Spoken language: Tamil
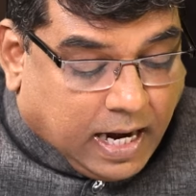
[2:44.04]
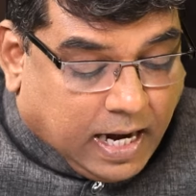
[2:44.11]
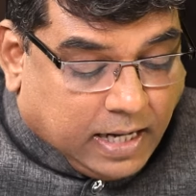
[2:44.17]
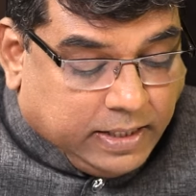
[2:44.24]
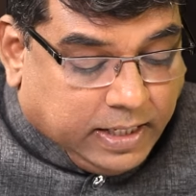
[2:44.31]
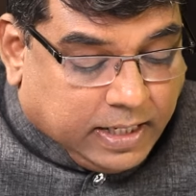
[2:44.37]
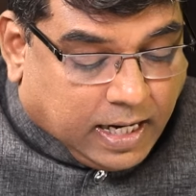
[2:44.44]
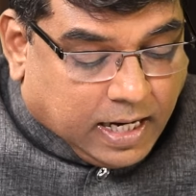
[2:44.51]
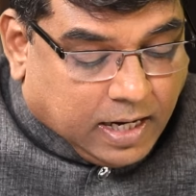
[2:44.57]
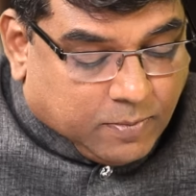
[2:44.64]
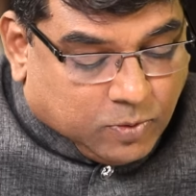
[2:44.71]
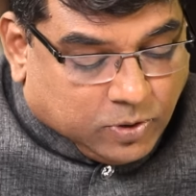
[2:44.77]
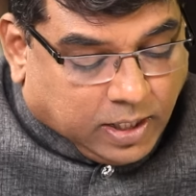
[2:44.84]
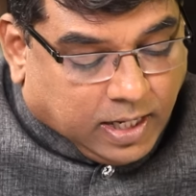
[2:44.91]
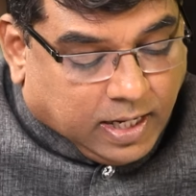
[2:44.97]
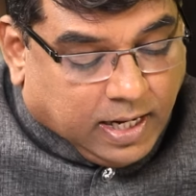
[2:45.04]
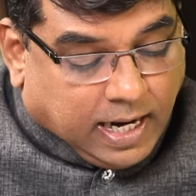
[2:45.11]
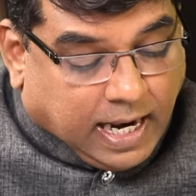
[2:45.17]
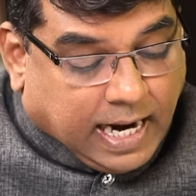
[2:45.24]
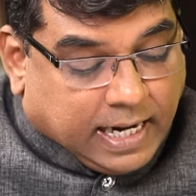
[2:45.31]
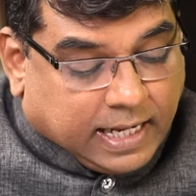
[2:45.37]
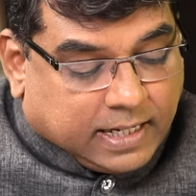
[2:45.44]
ஆதி காலம் முதல்
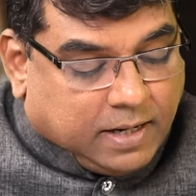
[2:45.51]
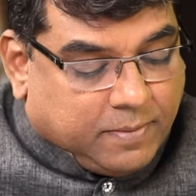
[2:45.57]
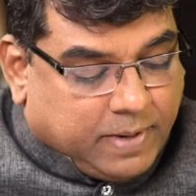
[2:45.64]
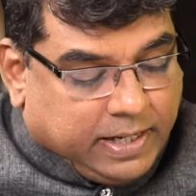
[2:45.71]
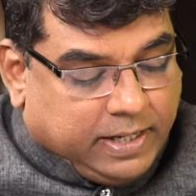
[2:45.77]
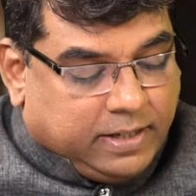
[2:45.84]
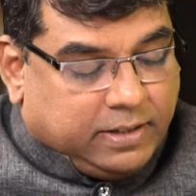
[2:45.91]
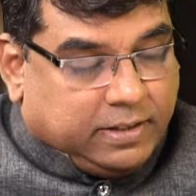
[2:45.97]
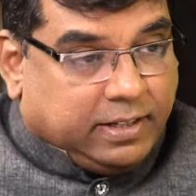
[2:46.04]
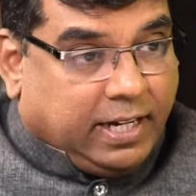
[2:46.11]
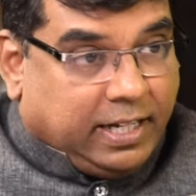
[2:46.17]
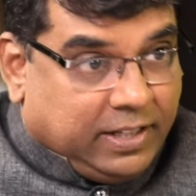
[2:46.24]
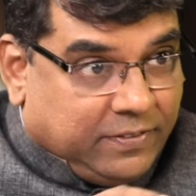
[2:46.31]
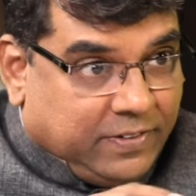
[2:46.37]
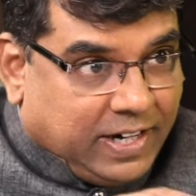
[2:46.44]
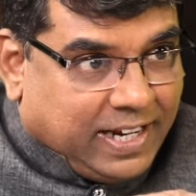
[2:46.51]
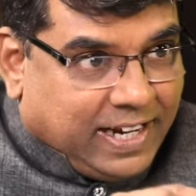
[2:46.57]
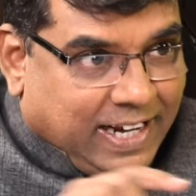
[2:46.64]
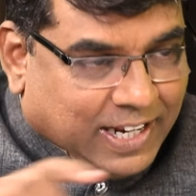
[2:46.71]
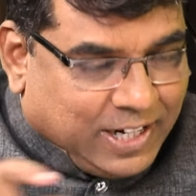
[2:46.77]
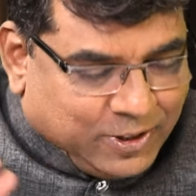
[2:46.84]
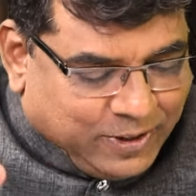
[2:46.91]
அடக்கமாக இருந்து அந்த வேர்டை
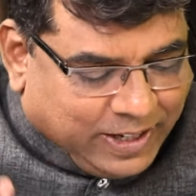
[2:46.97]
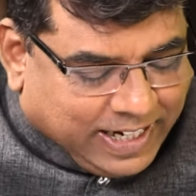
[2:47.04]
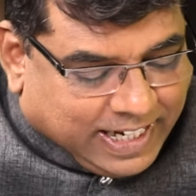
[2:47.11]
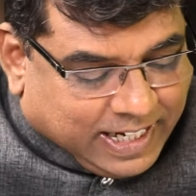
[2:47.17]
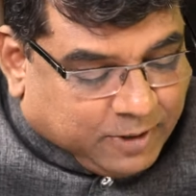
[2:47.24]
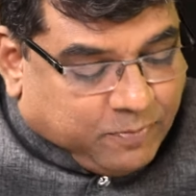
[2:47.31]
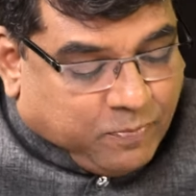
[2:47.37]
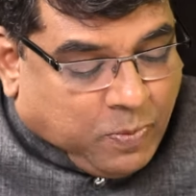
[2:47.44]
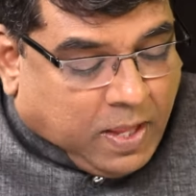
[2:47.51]
நல்லா கவனிங்களேன்